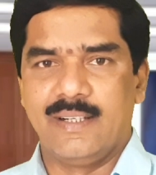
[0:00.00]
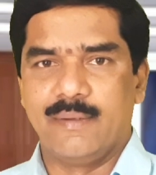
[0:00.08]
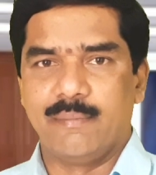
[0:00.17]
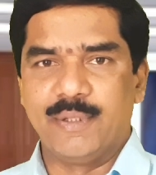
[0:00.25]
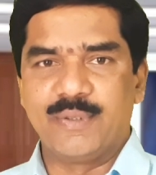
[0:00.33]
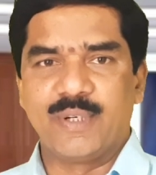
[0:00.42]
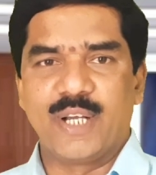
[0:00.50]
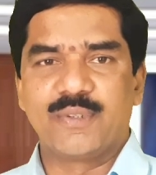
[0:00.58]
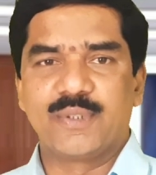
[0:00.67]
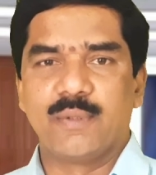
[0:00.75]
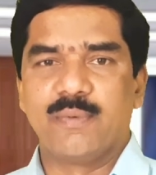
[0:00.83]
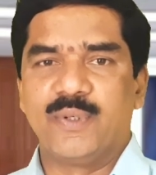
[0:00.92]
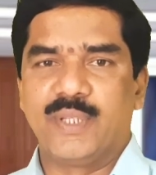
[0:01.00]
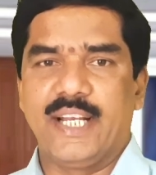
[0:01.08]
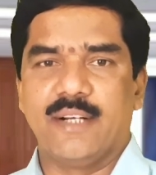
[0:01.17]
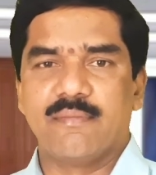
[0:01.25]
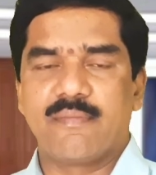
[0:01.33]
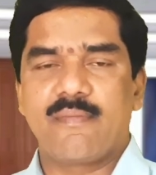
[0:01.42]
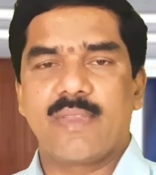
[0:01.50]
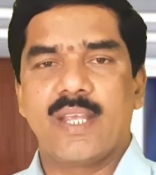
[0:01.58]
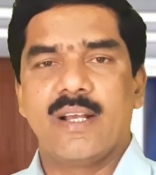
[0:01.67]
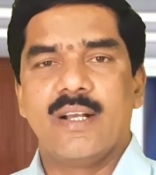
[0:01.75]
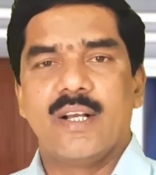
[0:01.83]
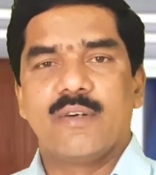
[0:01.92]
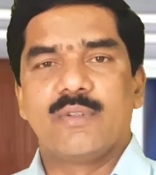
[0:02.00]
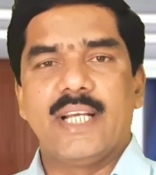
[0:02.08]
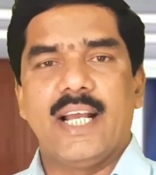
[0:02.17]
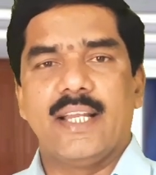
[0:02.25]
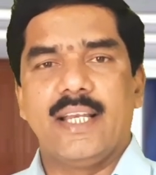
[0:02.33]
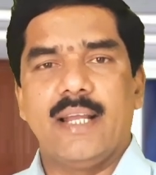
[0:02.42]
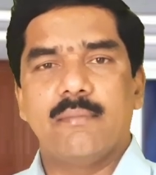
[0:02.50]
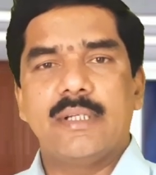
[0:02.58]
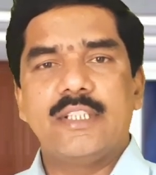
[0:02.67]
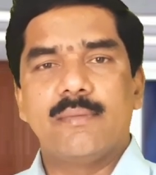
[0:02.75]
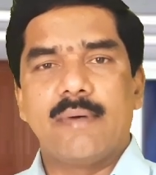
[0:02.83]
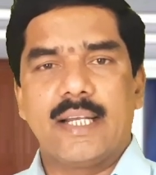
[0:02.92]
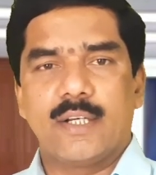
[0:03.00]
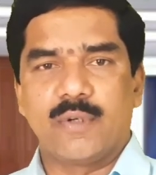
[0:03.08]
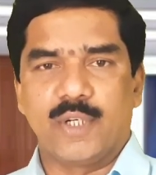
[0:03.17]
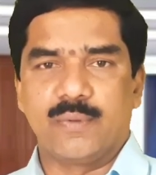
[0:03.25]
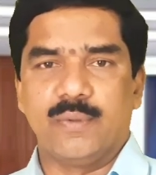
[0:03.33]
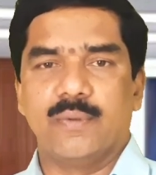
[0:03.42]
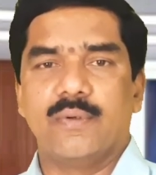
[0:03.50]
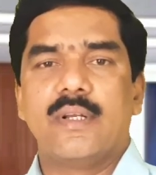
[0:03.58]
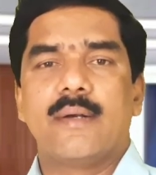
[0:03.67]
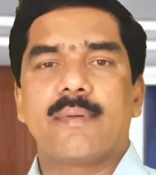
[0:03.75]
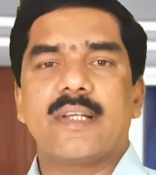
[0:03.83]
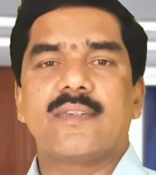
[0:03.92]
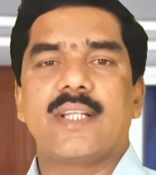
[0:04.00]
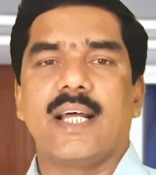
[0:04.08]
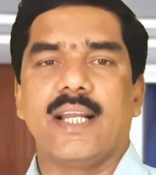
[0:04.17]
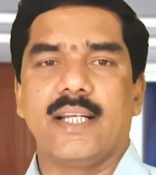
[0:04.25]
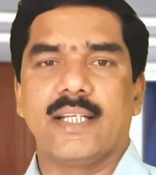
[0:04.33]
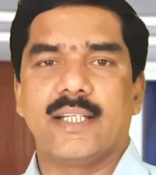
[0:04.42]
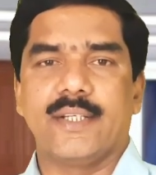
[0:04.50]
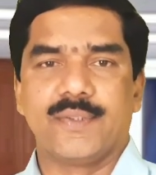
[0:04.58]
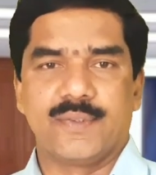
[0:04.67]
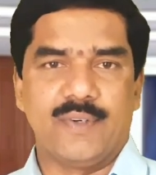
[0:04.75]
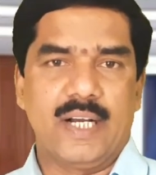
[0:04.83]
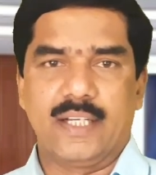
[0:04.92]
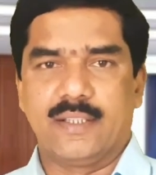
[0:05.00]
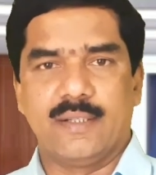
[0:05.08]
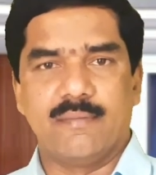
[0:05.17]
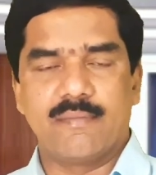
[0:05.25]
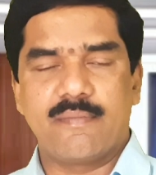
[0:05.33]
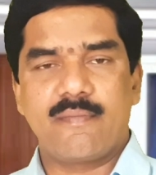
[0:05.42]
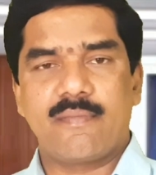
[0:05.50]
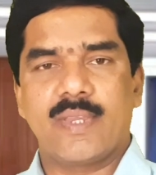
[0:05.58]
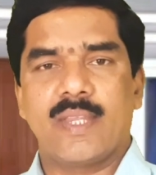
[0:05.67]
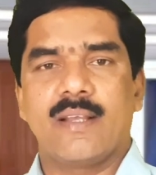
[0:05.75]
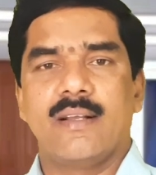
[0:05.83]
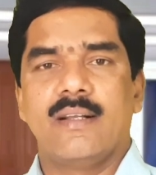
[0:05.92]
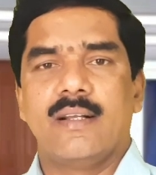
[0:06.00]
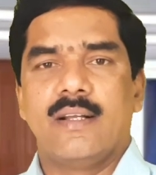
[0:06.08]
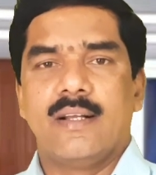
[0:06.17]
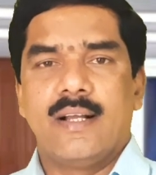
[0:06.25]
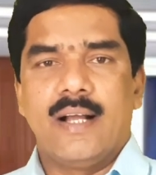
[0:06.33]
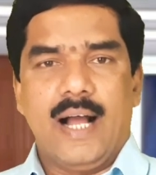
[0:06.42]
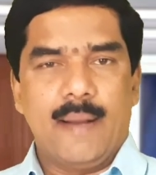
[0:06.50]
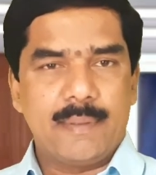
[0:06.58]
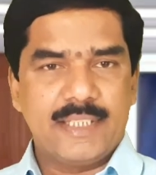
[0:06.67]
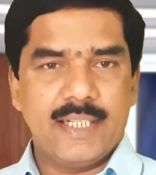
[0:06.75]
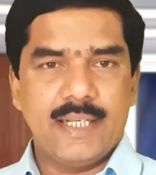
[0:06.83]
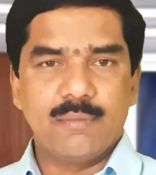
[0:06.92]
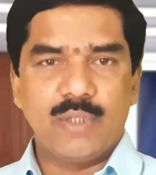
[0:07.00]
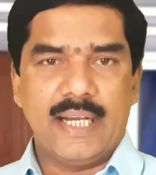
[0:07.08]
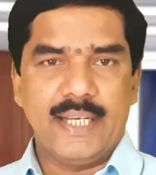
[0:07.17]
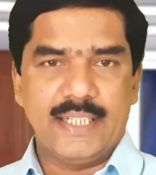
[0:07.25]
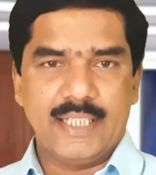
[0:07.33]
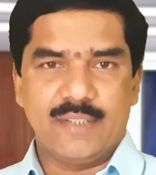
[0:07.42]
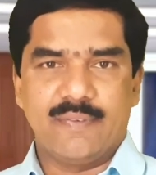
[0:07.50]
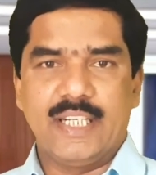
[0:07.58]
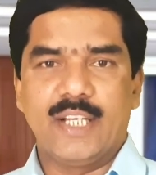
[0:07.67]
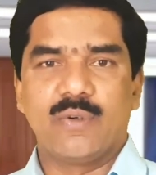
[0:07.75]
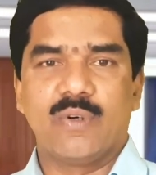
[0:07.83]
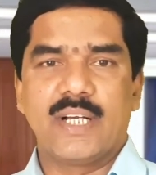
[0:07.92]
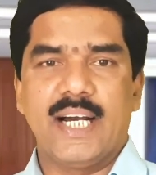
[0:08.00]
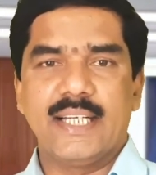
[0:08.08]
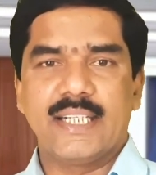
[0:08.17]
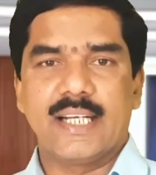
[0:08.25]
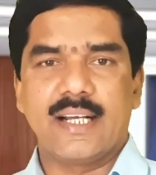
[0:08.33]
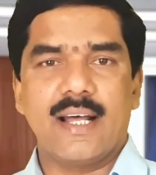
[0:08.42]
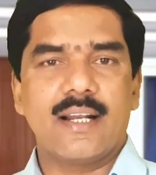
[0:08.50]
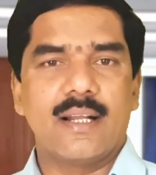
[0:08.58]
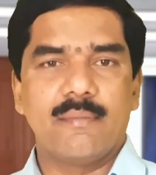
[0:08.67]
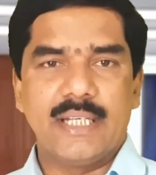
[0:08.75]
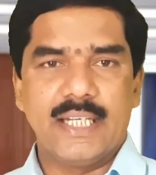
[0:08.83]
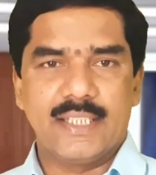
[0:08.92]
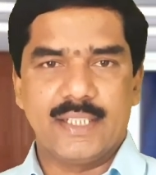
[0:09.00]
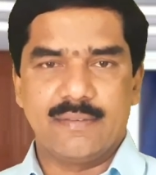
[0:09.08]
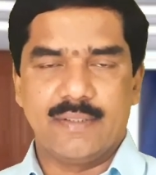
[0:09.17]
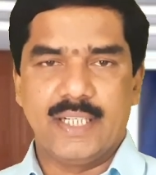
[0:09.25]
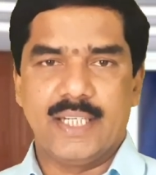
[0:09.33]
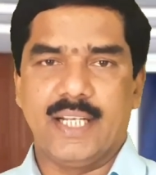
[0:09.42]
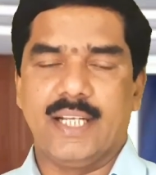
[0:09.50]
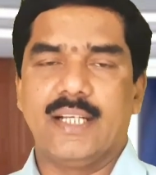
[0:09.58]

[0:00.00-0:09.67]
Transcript: మిత్రులకు శుభోదయం ఉదయాన్నే మంచి మాట కొరకు ప్రస్థానానికి స్వాగతం అపజయం అనేటటువంటి రోగానికి కారణమయ్యేటటువంటి